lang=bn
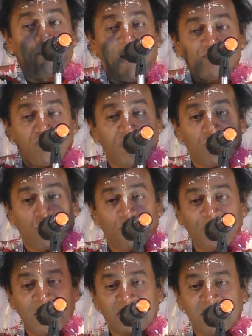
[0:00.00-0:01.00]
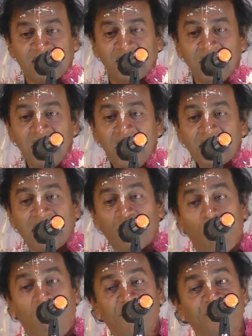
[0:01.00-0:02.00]
পাথরের গোপীনাথ আছে তার
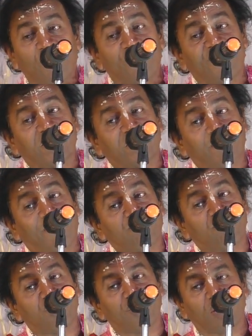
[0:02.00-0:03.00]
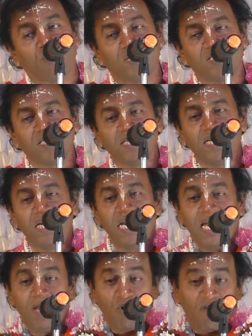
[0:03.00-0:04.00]
হাতে অর্ধেকটা পাথরের নাড়ু আছে
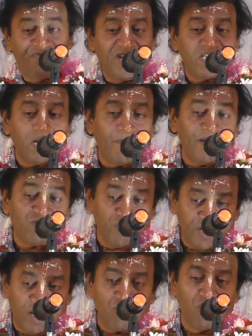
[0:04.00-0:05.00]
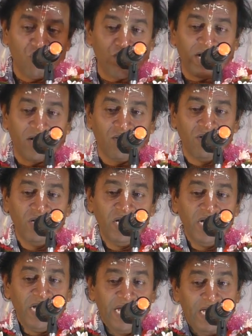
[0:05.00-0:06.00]
এই অর্ধেকটা পাথরের নাড়ু হলো কেন
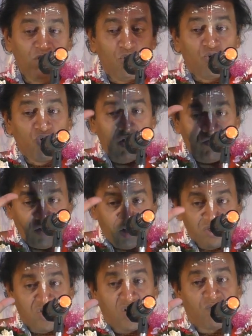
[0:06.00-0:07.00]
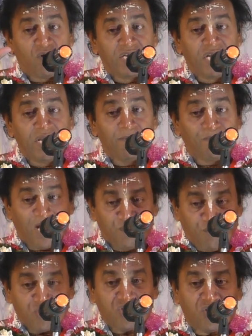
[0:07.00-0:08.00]
এই রঘুনন্দন জন্ম নিয়ে পাঁচ
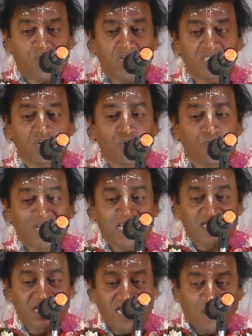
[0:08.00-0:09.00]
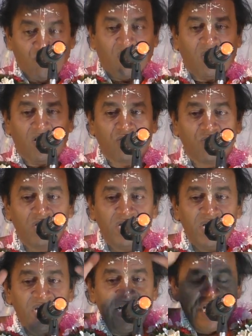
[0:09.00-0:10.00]
বছর বয়সে গোপীনাথকে নাড়ু খাওয়ালো
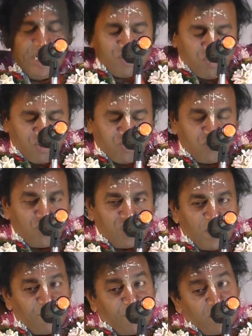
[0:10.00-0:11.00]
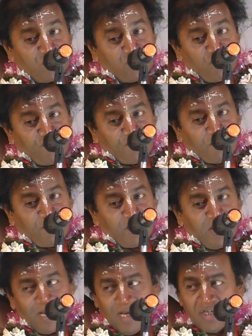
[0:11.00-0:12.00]
এরই তত্ত্ব কথা আপনারা শুনতে পারবেন
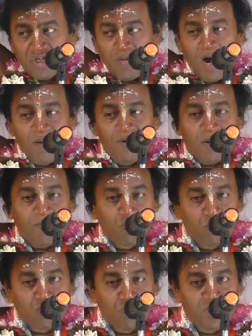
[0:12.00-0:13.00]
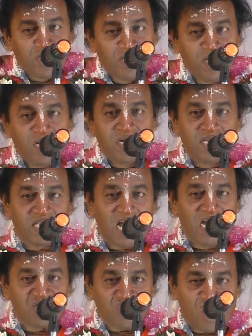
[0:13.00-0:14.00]
সবাই মিলে একটা উলুধ দিন
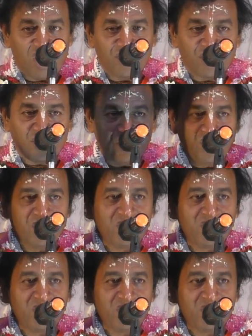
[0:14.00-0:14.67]
নেতায় চাঁদ কি